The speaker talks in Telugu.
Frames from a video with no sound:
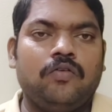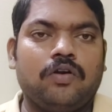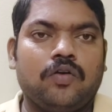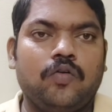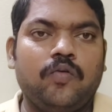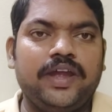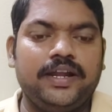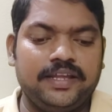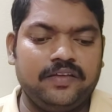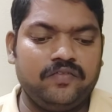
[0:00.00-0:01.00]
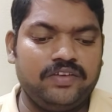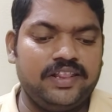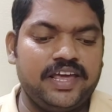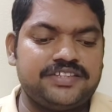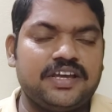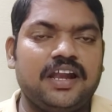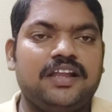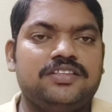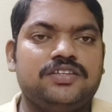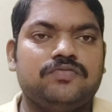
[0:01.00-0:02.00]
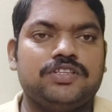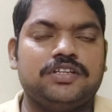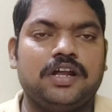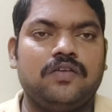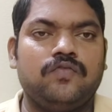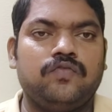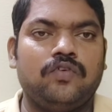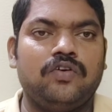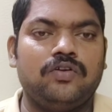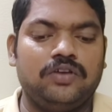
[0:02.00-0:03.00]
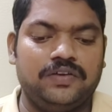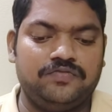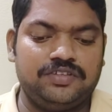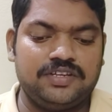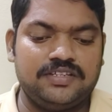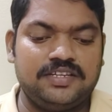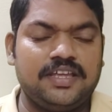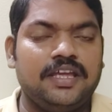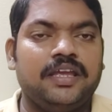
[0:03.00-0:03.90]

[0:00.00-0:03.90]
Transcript: ఒక కువైటి విదేశాల నుంచి వచ్చిన ఫోన్ను లిఫ్ట్ చేసి